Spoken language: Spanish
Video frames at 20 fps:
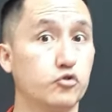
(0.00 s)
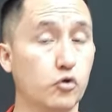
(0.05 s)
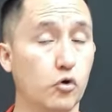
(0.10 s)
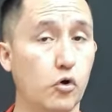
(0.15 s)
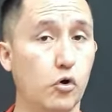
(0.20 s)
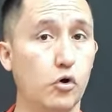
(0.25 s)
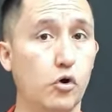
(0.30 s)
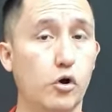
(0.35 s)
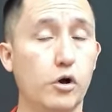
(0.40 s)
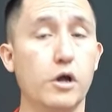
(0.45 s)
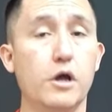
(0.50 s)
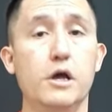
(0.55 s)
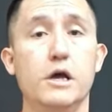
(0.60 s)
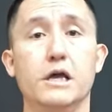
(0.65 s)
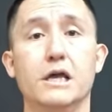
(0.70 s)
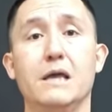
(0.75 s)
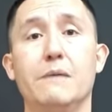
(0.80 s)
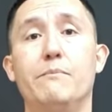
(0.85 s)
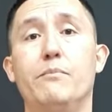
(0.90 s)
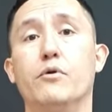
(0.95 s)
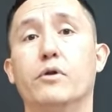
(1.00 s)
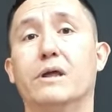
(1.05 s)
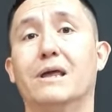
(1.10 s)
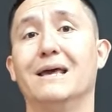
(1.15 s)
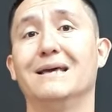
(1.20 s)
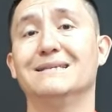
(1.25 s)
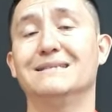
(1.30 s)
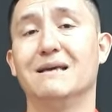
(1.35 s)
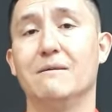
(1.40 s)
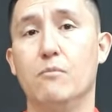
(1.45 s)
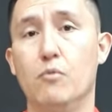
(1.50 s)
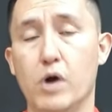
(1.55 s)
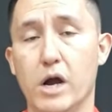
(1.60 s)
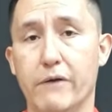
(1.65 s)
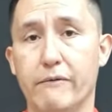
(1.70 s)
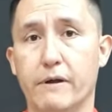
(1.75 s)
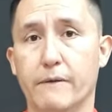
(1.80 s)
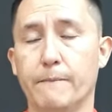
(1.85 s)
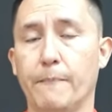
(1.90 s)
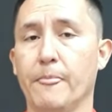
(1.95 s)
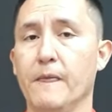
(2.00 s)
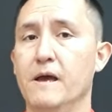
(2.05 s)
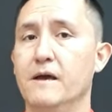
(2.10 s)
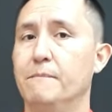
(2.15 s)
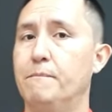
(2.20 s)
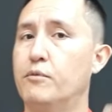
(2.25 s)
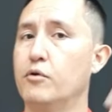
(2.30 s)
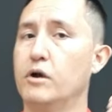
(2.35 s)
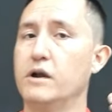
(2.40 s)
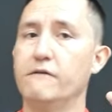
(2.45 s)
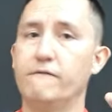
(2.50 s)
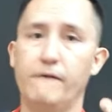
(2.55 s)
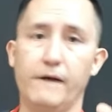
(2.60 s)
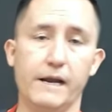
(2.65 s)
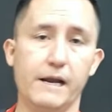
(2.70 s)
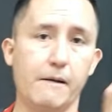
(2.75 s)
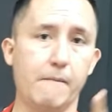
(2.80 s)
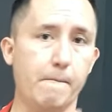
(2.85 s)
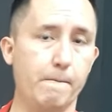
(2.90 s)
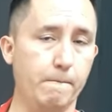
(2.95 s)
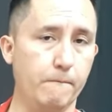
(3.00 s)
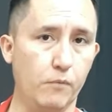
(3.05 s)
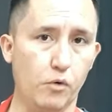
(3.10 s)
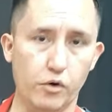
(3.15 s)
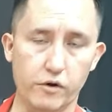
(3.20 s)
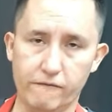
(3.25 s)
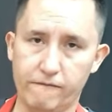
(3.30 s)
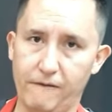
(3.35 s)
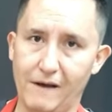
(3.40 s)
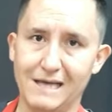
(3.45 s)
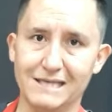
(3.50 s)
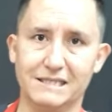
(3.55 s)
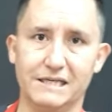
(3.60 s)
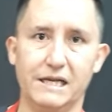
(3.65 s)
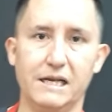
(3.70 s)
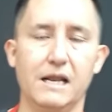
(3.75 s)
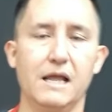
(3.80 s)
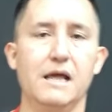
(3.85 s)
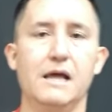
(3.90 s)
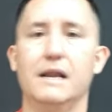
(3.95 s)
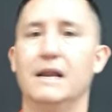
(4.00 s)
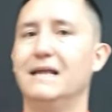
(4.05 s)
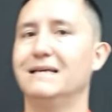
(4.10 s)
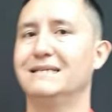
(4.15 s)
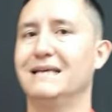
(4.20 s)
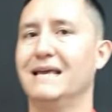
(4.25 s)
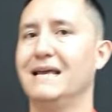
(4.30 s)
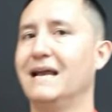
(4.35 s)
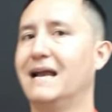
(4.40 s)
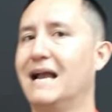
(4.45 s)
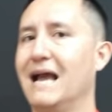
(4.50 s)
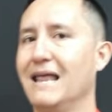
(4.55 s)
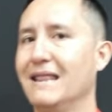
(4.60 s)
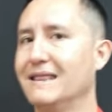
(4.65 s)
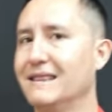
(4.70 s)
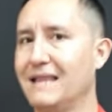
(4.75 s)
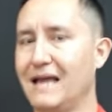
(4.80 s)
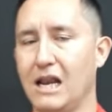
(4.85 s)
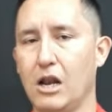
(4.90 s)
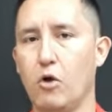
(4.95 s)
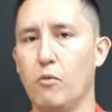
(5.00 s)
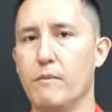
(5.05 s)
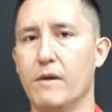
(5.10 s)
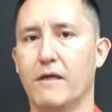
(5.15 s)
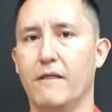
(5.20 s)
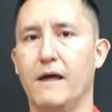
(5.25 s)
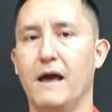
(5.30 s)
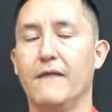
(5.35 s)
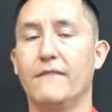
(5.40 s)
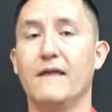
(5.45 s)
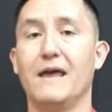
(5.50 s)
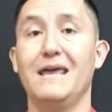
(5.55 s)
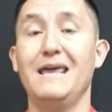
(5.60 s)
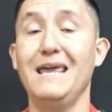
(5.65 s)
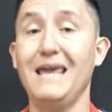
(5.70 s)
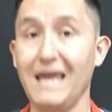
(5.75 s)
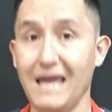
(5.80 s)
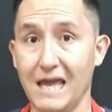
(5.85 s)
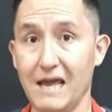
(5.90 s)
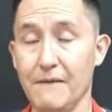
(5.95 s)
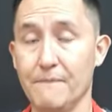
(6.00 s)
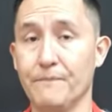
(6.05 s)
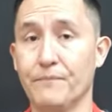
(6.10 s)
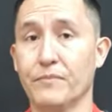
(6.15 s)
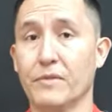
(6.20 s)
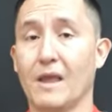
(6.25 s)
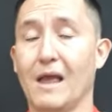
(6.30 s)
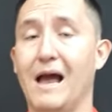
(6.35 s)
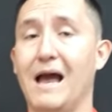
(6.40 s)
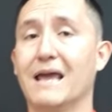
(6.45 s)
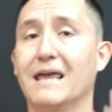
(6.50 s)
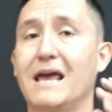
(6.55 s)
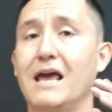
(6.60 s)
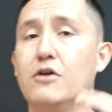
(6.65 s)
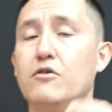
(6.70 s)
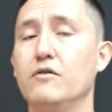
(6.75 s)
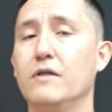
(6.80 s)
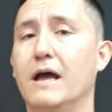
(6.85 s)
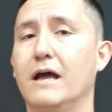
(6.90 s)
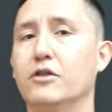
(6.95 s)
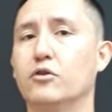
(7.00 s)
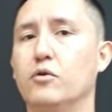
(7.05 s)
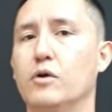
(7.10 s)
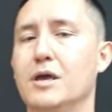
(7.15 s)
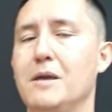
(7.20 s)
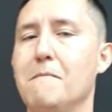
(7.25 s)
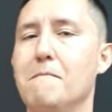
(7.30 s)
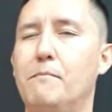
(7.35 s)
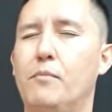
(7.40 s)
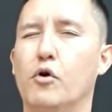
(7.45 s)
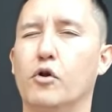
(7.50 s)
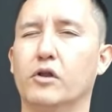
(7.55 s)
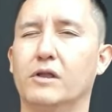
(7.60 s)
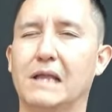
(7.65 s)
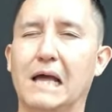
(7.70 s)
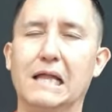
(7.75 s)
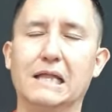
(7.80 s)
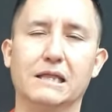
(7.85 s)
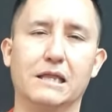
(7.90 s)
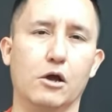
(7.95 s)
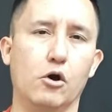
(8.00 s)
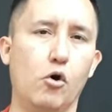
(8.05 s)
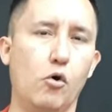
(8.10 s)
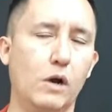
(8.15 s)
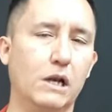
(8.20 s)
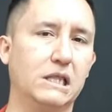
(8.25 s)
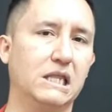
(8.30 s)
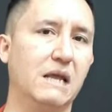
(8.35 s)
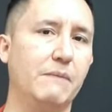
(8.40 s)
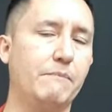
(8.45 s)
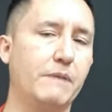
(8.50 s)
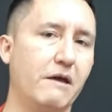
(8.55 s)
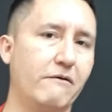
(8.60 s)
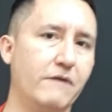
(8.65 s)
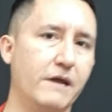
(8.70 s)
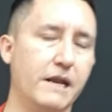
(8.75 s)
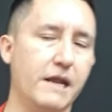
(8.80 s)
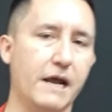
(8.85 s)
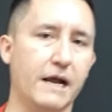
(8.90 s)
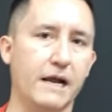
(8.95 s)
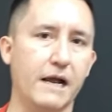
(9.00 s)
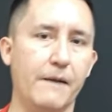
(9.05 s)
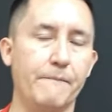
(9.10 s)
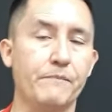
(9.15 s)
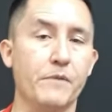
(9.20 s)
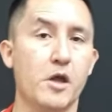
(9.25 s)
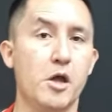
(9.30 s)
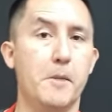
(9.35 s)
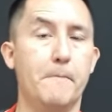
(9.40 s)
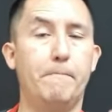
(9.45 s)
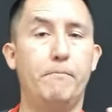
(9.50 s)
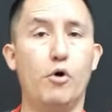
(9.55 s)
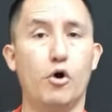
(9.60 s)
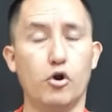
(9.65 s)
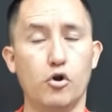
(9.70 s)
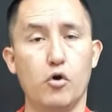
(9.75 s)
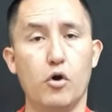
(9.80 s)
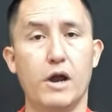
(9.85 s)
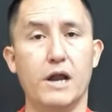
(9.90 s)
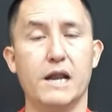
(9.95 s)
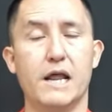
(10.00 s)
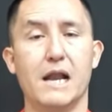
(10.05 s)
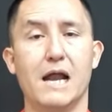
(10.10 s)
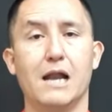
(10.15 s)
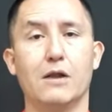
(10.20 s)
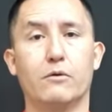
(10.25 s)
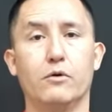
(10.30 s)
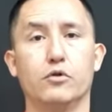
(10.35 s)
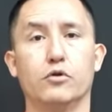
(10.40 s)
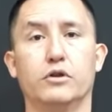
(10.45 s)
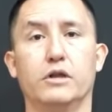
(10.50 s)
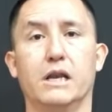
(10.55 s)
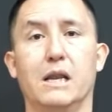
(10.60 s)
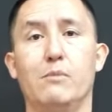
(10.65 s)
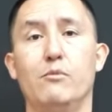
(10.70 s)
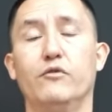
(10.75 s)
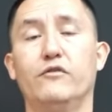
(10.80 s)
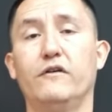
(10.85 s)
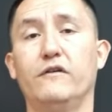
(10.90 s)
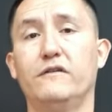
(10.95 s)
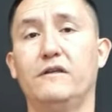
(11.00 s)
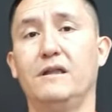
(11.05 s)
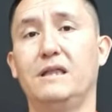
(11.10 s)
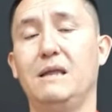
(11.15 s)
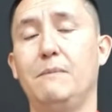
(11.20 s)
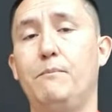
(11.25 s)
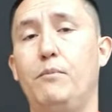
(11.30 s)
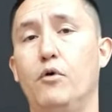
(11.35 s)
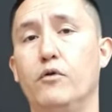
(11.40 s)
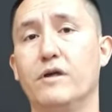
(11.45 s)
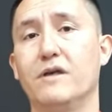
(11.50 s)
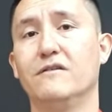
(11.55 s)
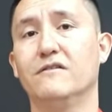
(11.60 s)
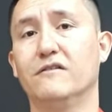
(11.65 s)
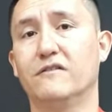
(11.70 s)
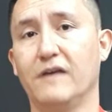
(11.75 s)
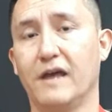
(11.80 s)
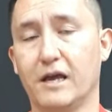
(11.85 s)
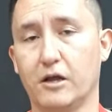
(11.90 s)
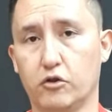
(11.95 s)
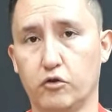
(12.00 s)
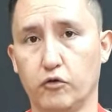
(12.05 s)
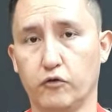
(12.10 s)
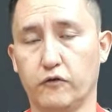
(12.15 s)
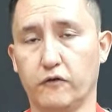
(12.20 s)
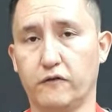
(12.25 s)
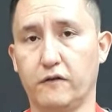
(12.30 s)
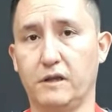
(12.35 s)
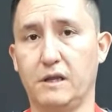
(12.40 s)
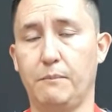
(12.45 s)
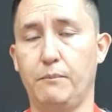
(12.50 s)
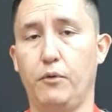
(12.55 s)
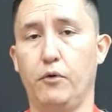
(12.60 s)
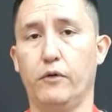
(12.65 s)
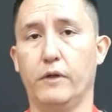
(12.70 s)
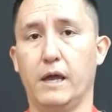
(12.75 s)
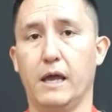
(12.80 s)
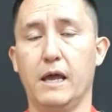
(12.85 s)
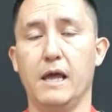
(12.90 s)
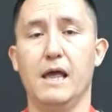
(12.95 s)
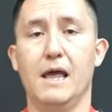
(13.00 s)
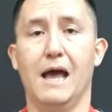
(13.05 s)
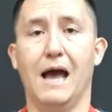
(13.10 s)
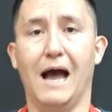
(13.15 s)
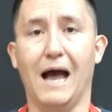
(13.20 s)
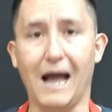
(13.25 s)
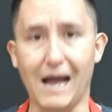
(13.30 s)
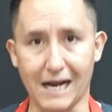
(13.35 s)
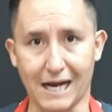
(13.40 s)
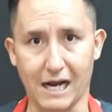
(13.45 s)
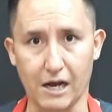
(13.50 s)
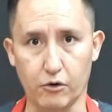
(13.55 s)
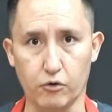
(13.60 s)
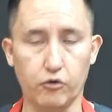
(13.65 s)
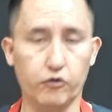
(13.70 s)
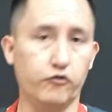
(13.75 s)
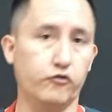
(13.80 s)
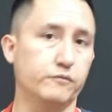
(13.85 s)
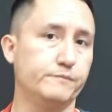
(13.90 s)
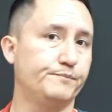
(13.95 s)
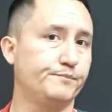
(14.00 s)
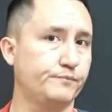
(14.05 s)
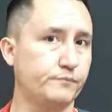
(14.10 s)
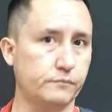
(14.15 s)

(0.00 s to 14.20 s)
su color y porque se mueven. Proliferan muy fácil, les encanta la humedad y ahí hay un dato importante. Ojo el tip que viene acá. Por lo general, cuando tenemos este tipo de insectos, este tipo de ácaros,